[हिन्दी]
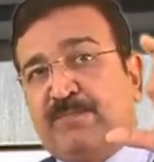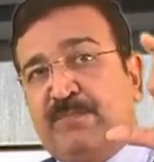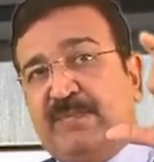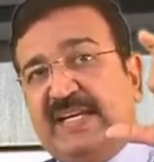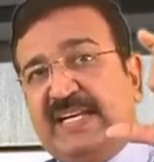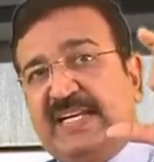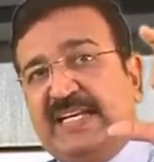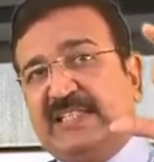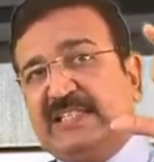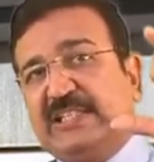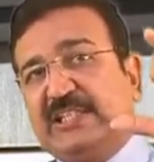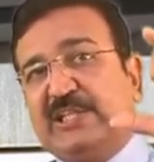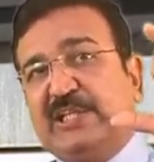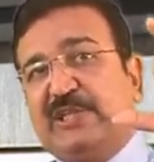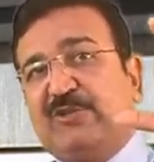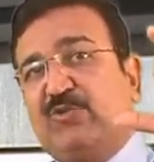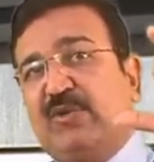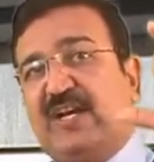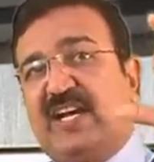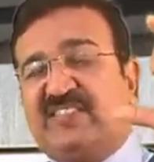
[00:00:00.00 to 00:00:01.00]
मेरे दिए
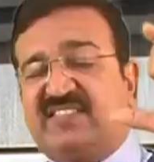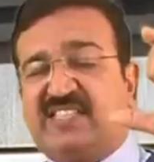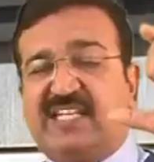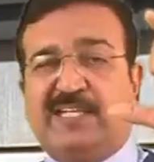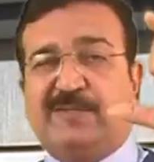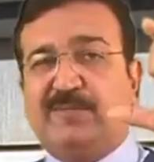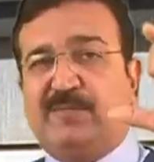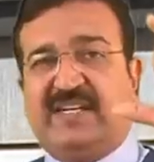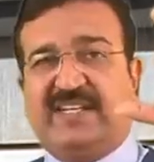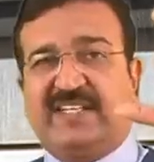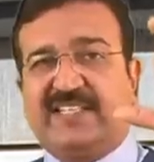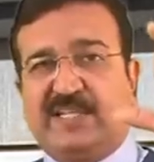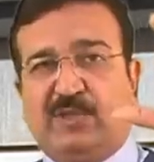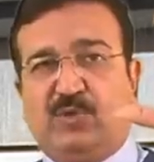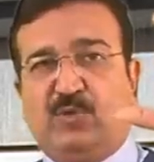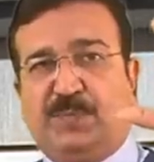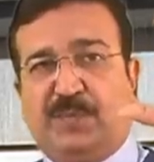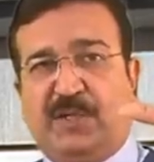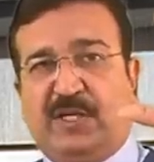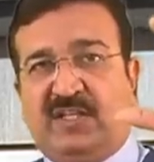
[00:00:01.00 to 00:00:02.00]
हुए असाइनमेंट के
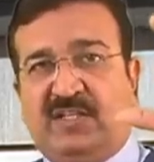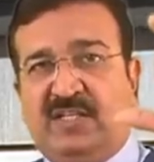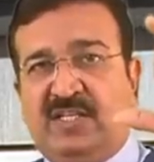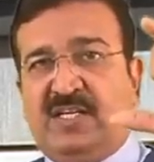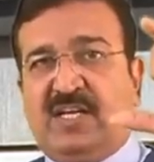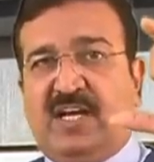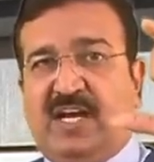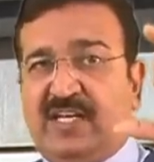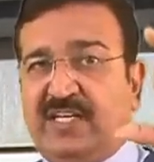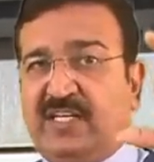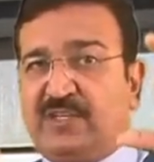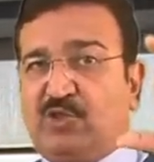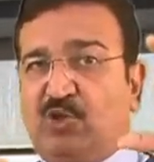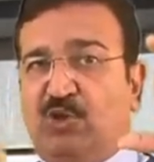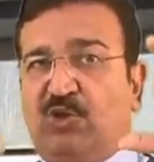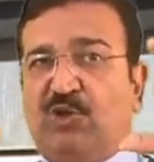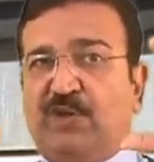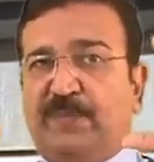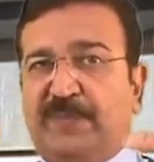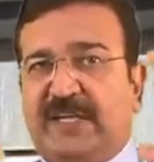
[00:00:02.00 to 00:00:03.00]
ऊपर अगर
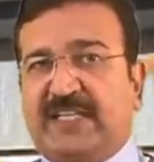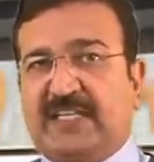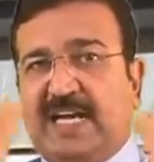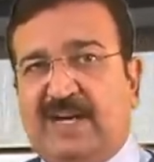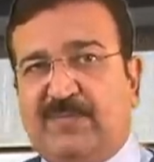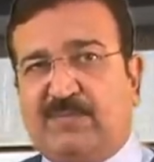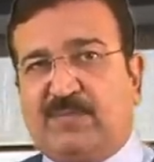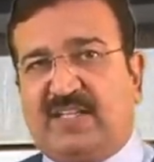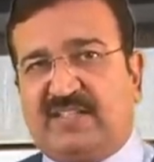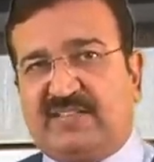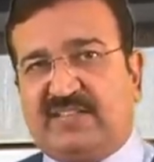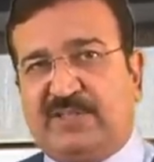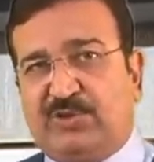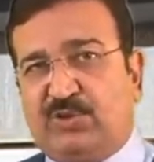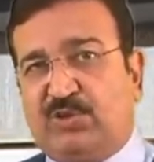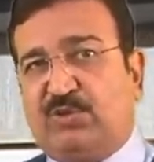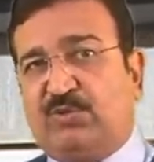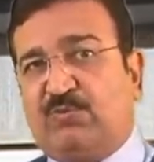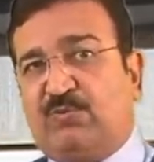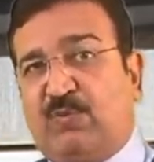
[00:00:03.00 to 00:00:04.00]
जो लोग भी काम करते
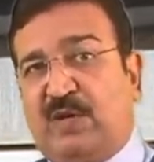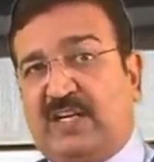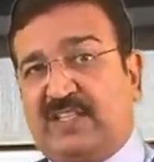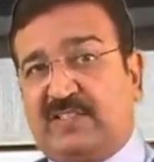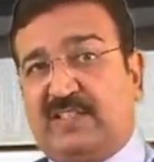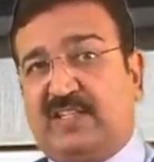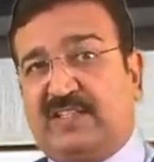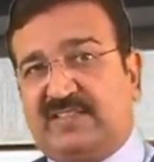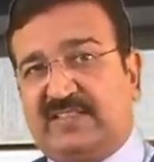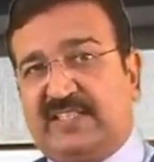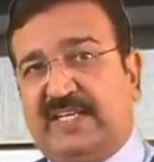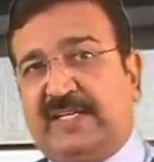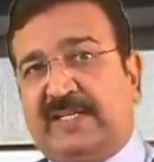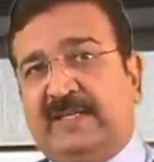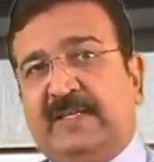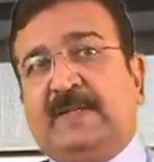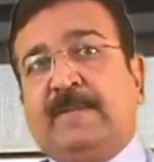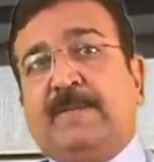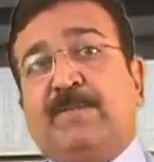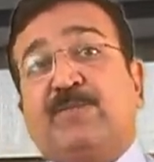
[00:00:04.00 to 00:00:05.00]
जो लोग वर्क करते हैं
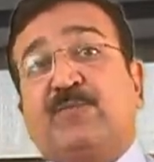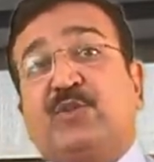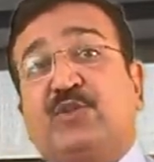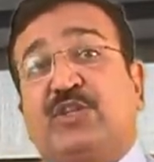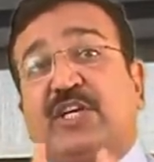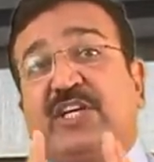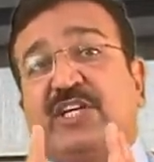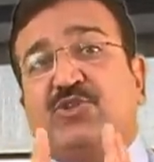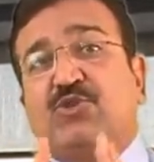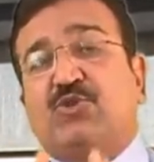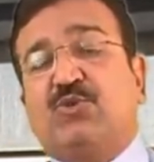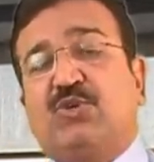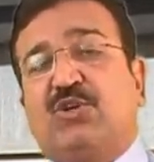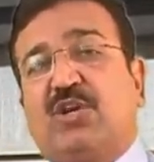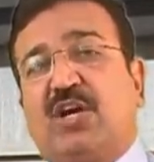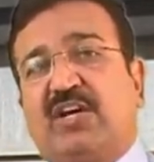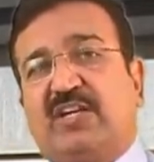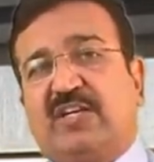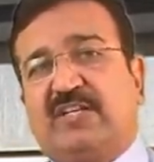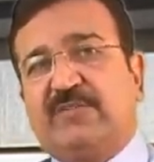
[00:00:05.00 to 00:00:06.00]
तो दे शुड
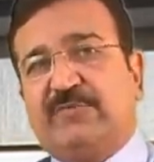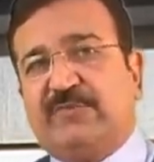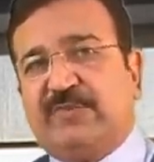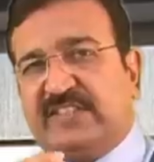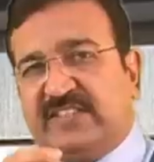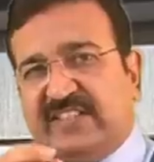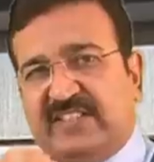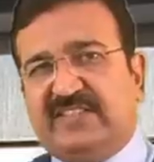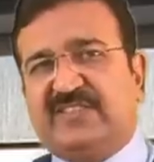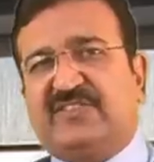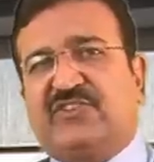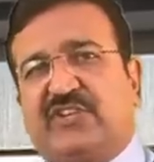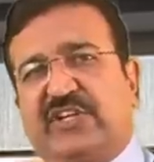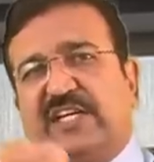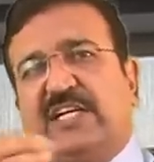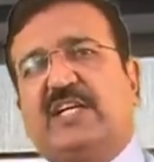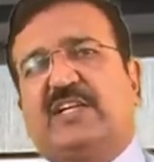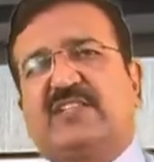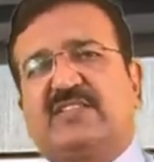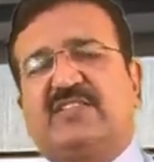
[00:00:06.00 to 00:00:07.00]
अर्न विद इन
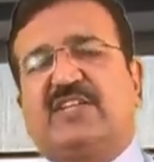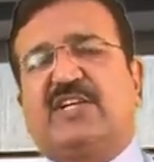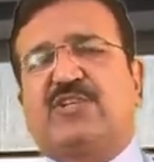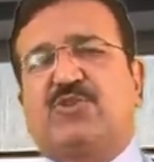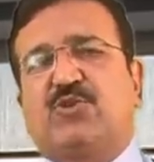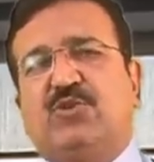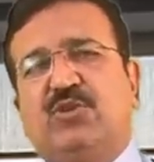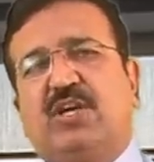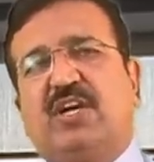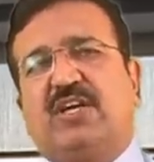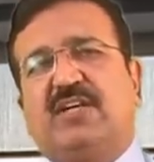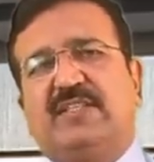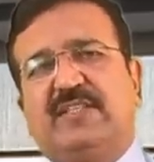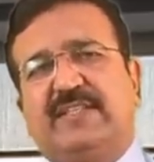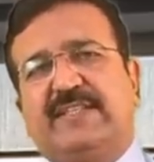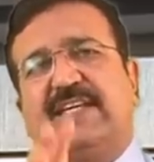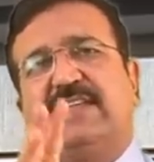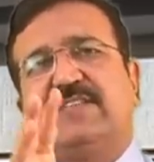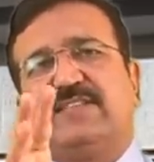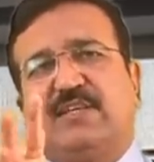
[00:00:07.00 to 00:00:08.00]
थ्री अवर्स दे शुड अर्न
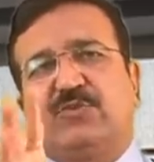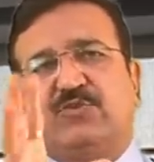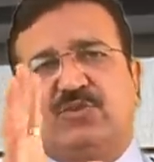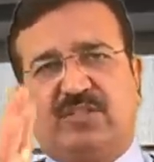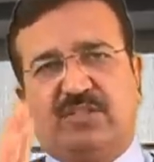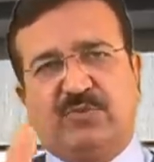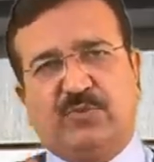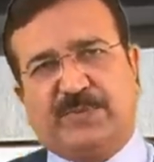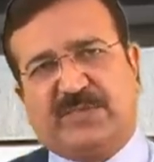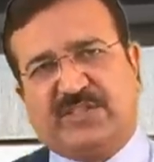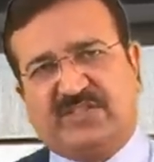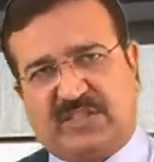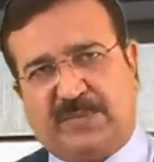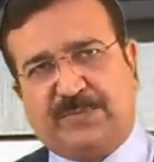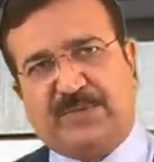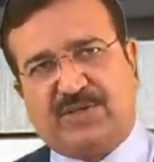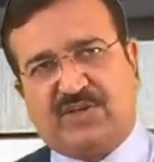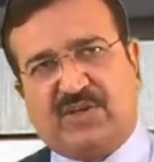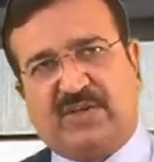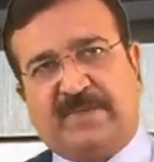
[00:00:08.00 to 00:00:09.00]
टेन थाउजेंड रुपीज़
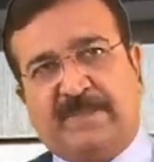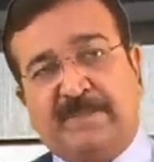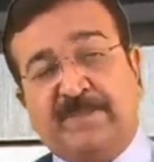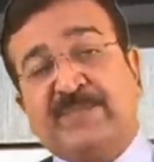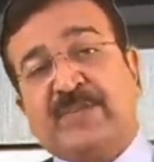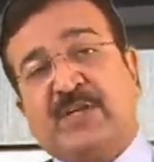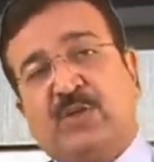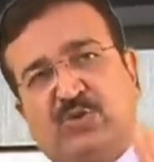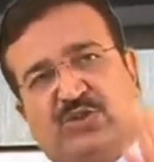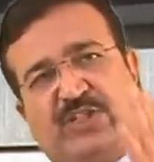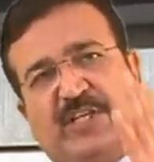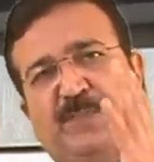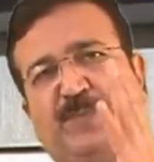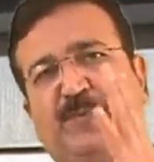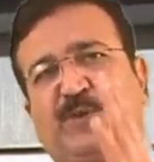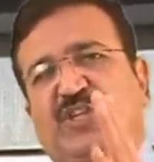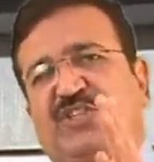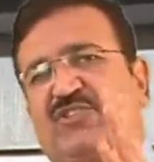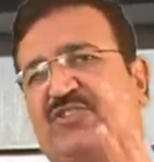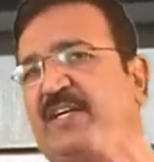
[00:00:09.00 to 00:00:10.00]
कमीशन उसकी
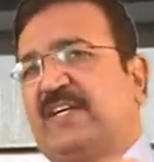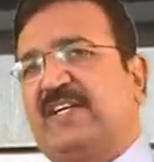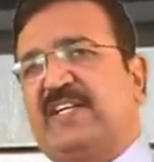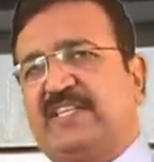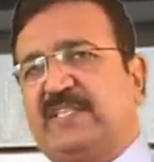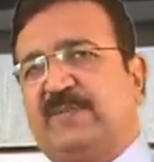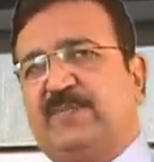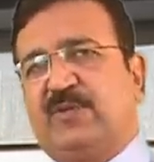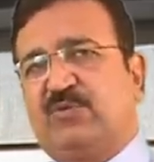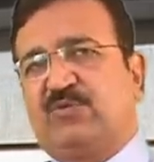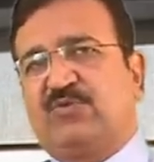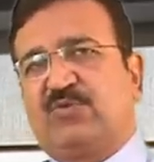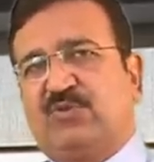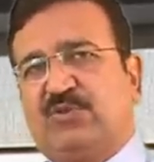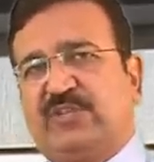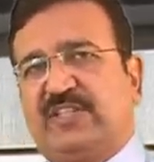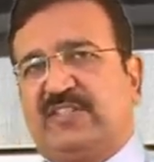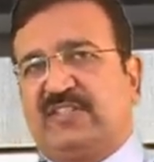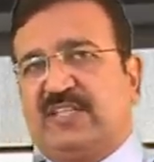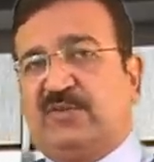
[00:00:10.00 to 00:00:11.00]
पूरी स्ट्रेटेजी मैं उनको
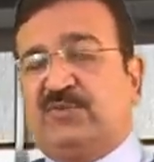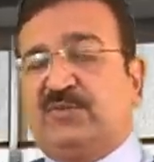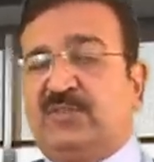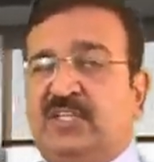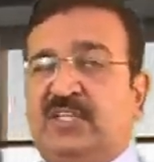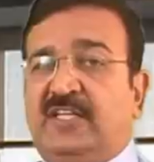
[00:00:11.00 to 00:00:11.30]
देता हूं